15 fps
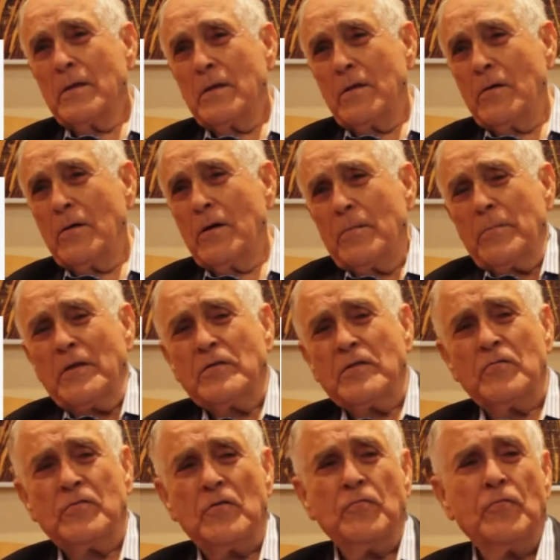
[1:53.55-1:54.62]
E a minha
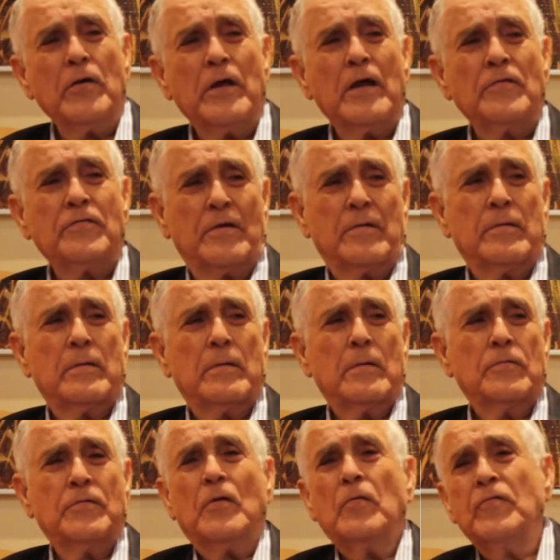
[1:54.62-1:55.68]
intenção foi essa.
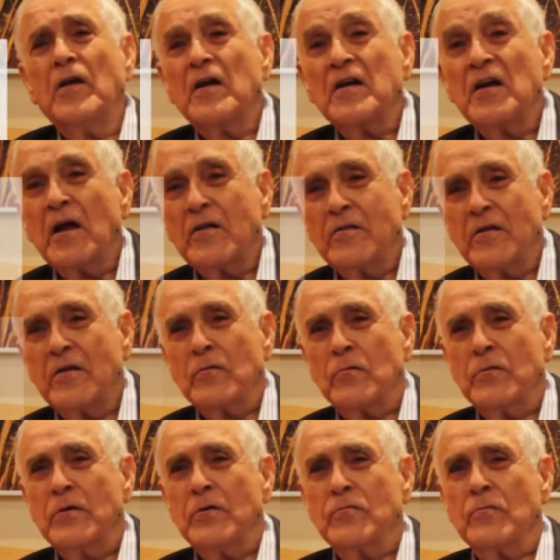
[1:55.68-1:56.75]
Se eu vier ganhar dinheiro com
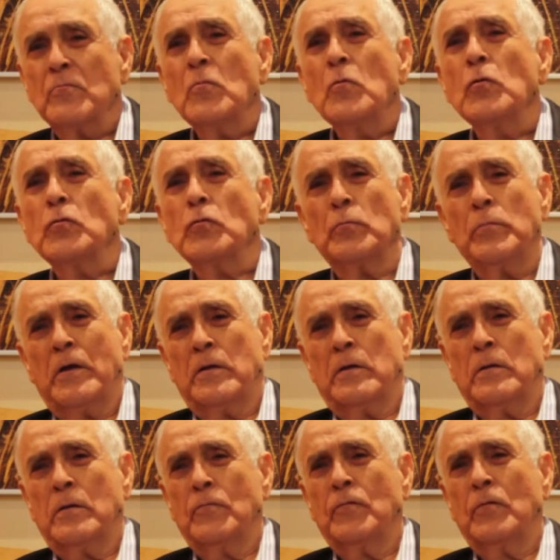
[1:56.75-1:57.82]
isso, muito bem,
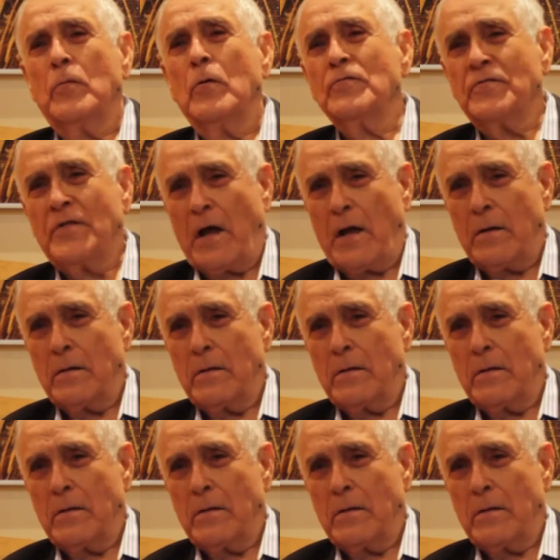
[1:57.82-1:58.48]
eu vou gostar.